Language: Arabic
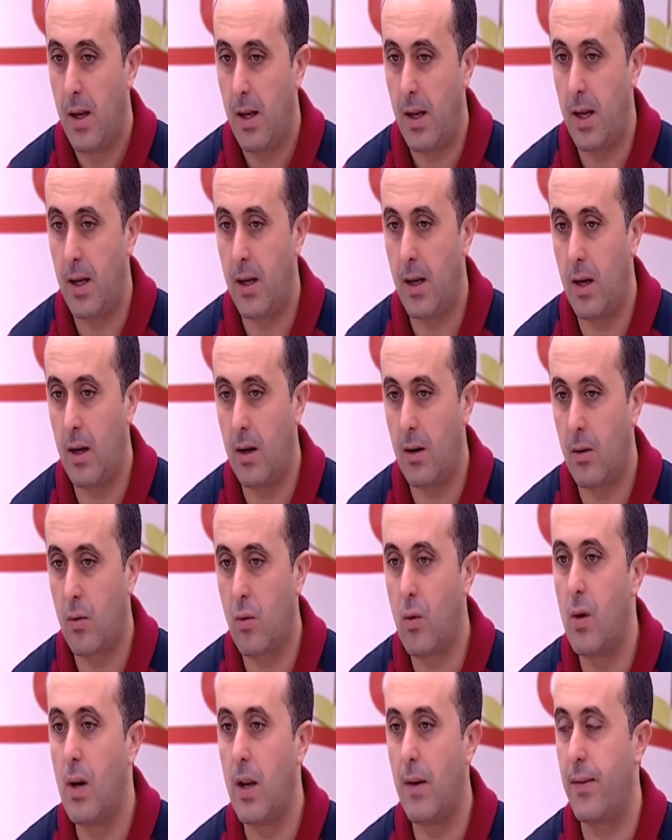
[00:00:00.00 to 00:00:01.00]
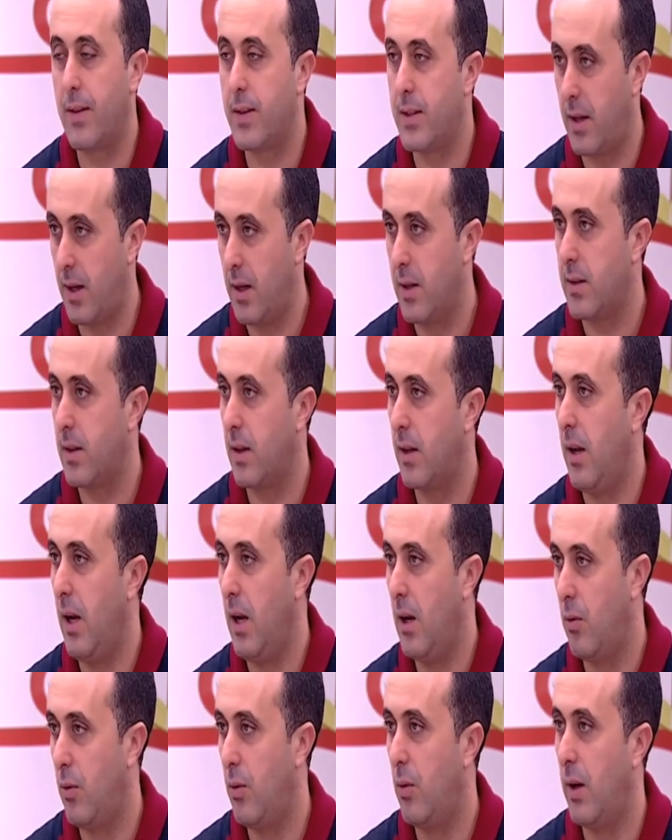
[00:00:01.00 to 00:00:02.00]
لان كل فتره
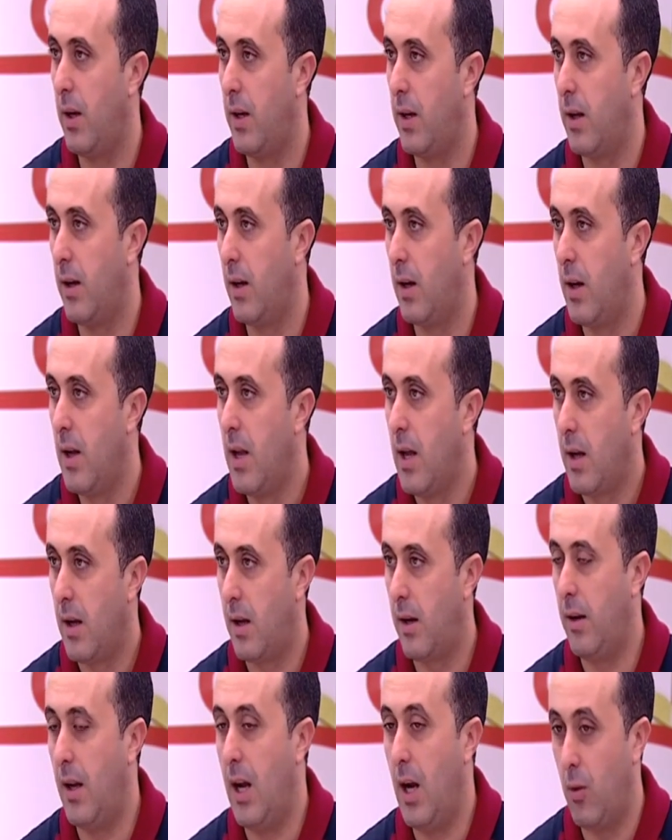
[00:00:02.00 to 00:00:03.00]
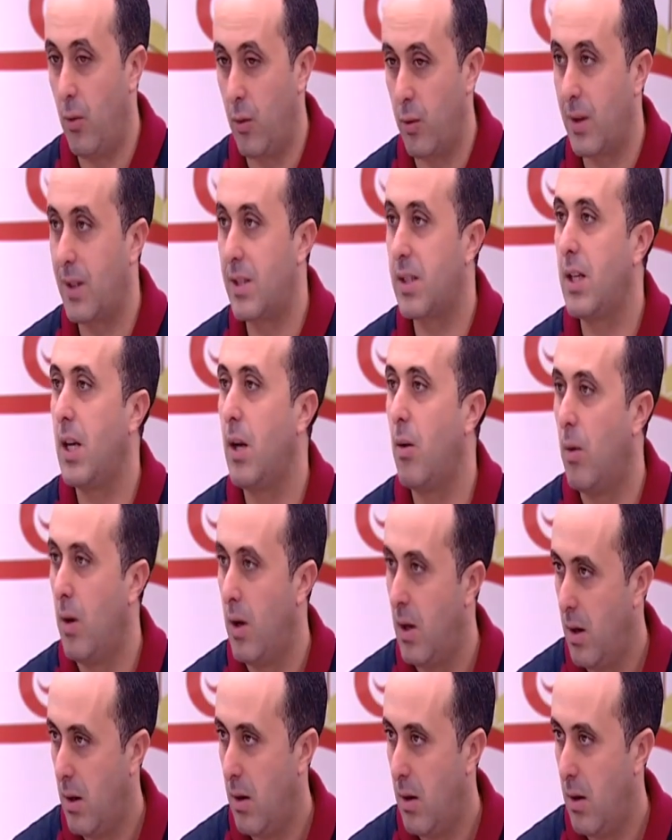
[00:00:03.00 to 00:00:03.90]
تنحاولوا اننا نحاولوا نقصيو